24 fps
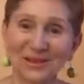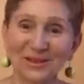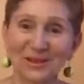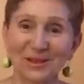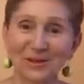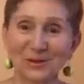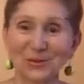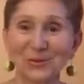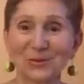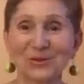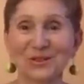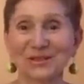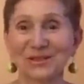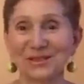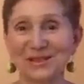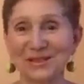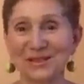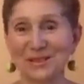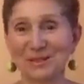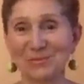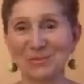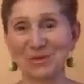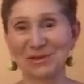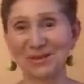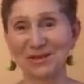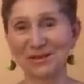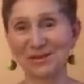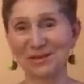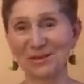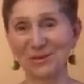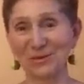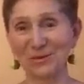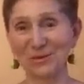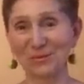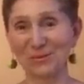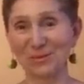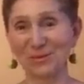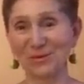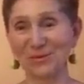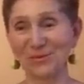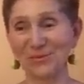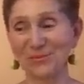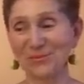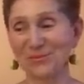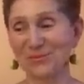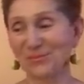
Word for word: я тоже, говорит, себе такие куплю.